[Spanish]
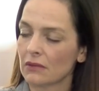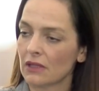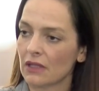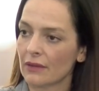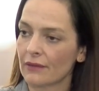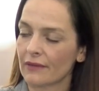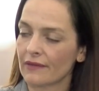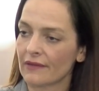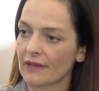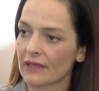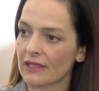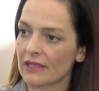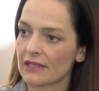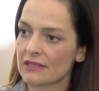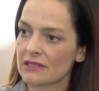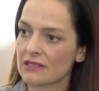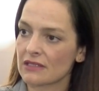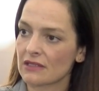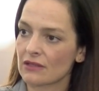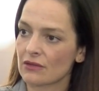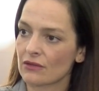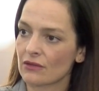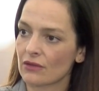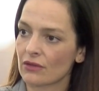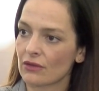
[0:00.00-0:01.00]
la verdad que ha
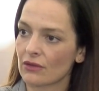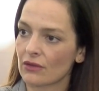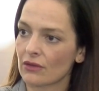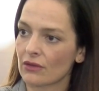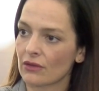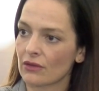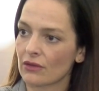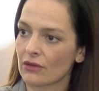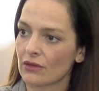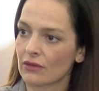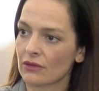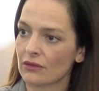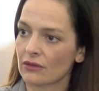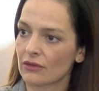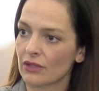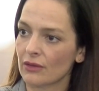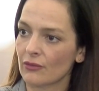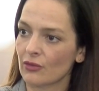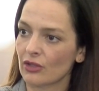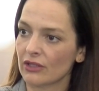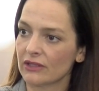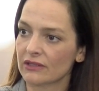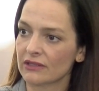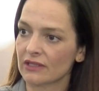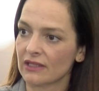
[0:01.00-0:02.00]
sido, nos
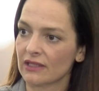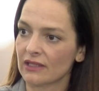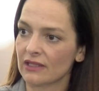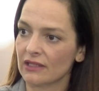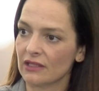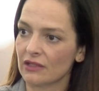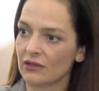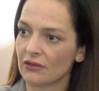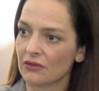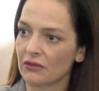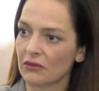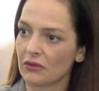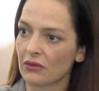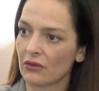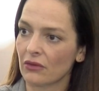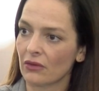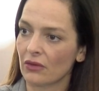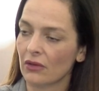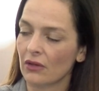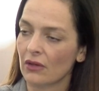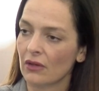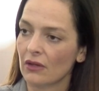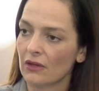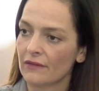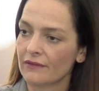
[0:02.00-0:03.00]
hemos
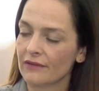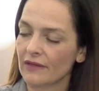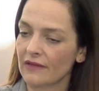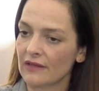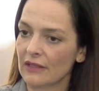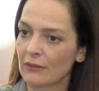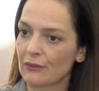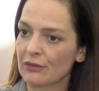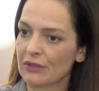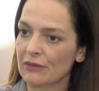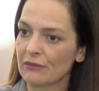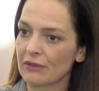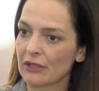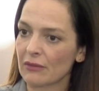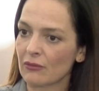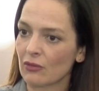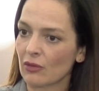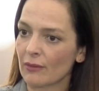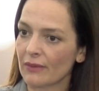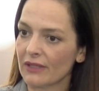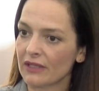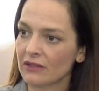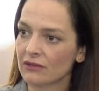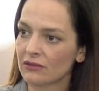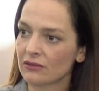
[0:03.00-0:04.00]
entendido desde el primer
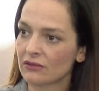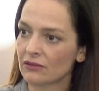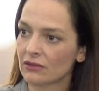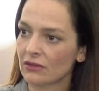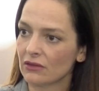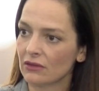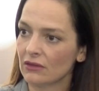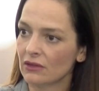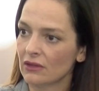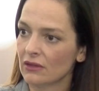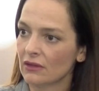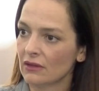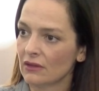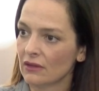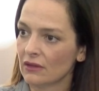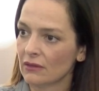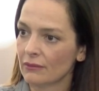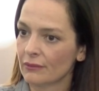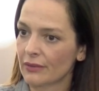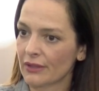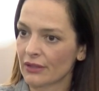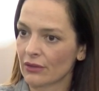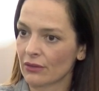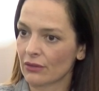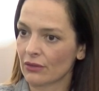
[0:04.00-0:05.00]
momento,
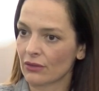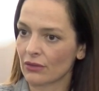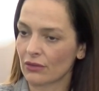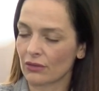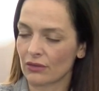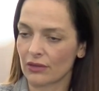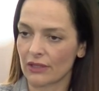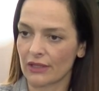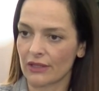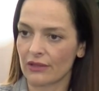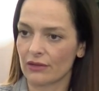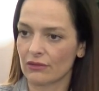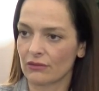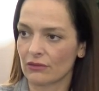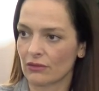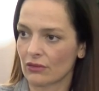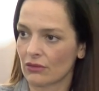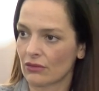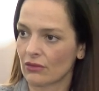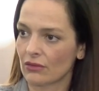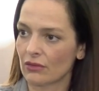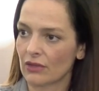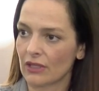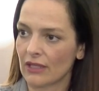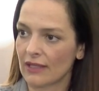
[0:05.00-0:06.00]
pero no con, no
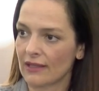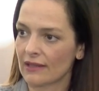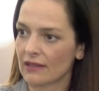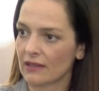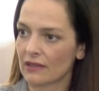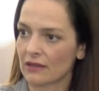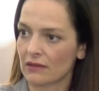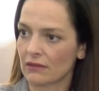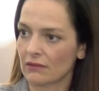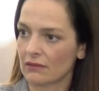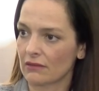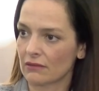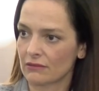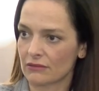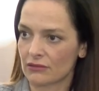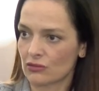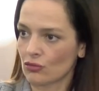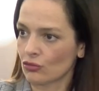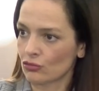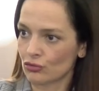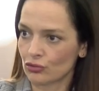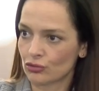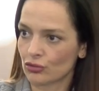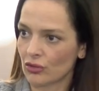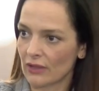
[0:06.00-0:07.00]
con, las,
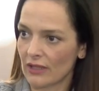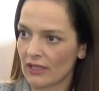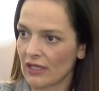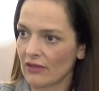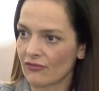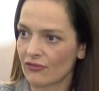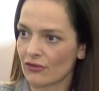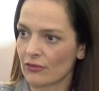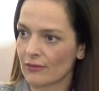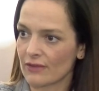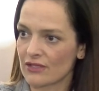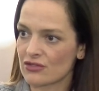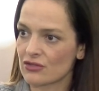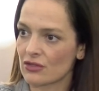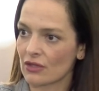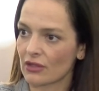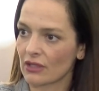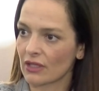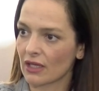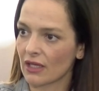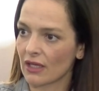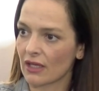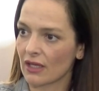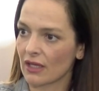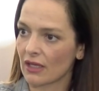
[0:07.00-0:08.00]
con todas las
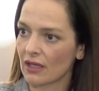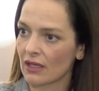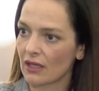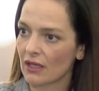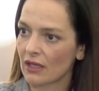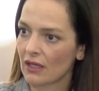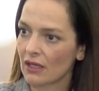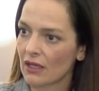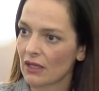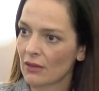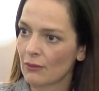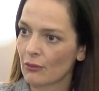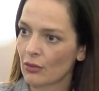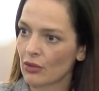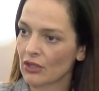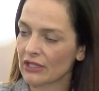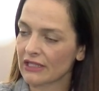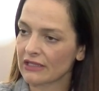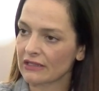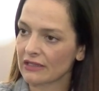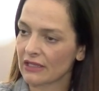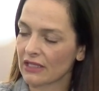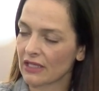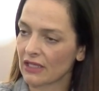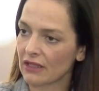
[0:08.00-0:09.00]
formaciones
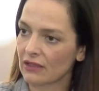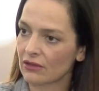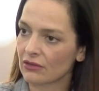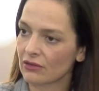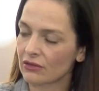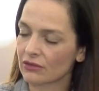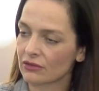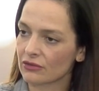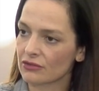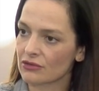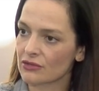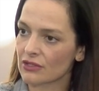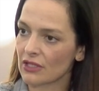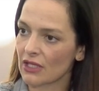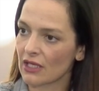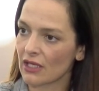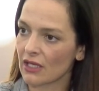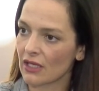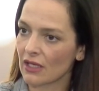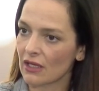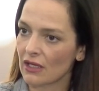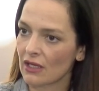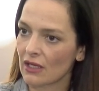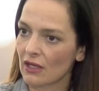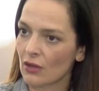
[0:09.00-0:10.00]
políticas, ¿no?
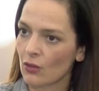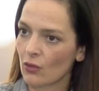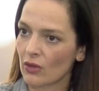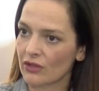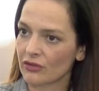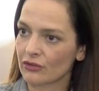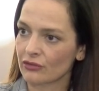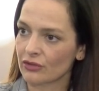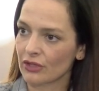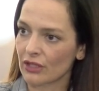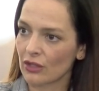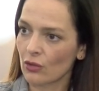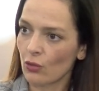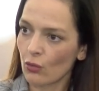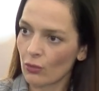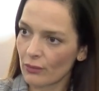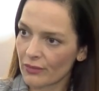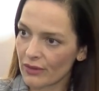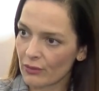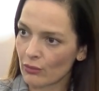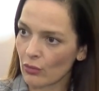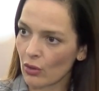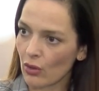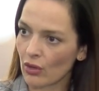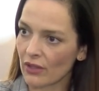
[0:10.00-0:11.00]
Entonces, cuando tienes un
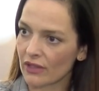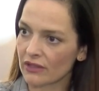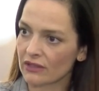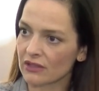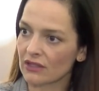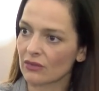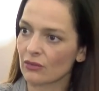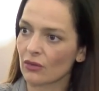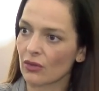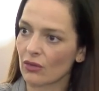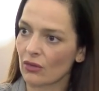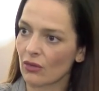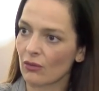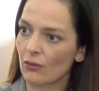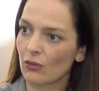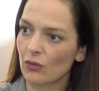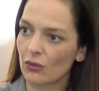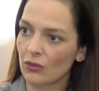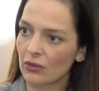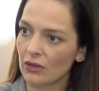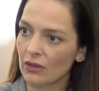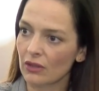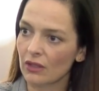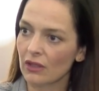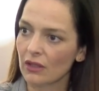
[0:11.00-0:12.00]
mismo objetivo
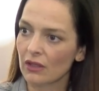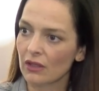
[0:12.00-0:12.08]
común,